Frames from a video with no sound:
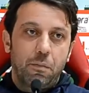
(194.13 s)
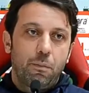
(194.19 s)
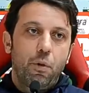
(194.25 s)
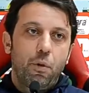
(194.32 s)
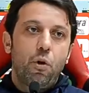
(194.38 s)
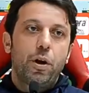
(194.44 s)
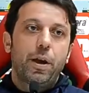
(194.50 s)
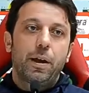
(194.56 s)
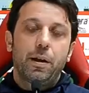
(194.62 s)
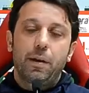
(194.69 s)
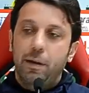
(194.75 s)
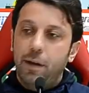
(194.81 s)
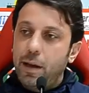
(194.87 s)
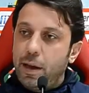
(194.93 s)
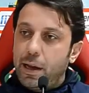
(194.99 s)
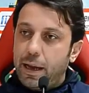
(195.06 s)
Poi,
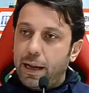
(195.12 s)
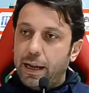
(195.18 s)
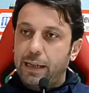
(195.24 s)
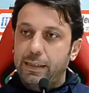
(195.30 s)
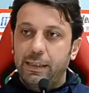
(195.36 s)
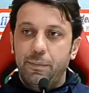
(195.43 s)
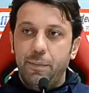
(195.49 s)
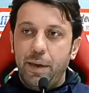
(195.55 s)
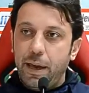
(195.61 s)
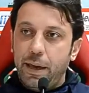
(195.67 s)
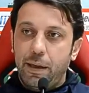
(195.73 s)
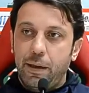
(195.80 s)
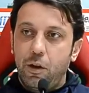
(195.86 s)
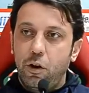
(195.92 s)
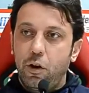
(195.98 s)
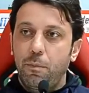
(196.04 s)
ragazzi miei,
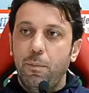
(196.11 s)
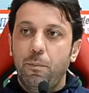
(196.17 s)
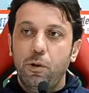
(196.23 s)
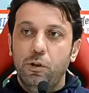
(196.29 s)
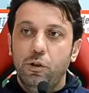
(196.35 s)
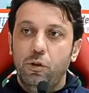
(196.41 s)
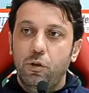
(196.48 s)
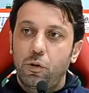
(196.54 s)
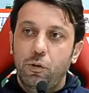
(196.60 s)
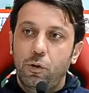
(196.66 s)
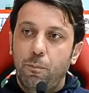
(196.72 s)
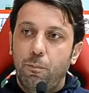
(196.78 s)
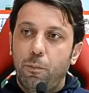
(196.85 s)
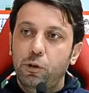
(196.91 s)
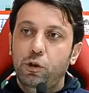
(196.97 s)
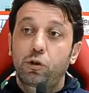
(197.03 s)
io non, mi posso,
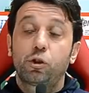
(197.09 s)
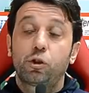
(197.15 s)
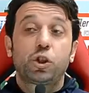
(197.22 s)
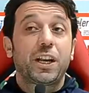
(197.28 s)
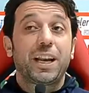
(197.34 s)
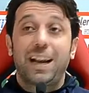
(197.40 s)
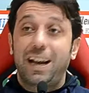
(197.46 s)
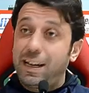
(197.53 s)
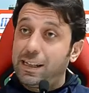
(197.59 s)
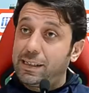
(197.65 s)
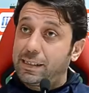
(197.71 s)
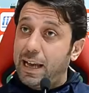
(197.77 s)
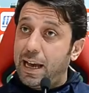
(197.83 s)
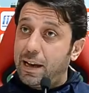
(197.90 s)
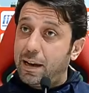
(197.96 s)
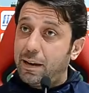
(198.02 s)
non posso
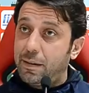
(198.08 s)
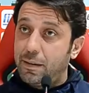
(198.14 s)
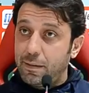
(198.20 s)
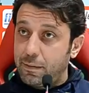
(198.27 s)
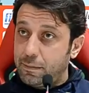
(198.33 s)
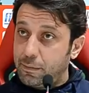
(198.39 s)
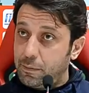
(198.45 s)
generalizzare,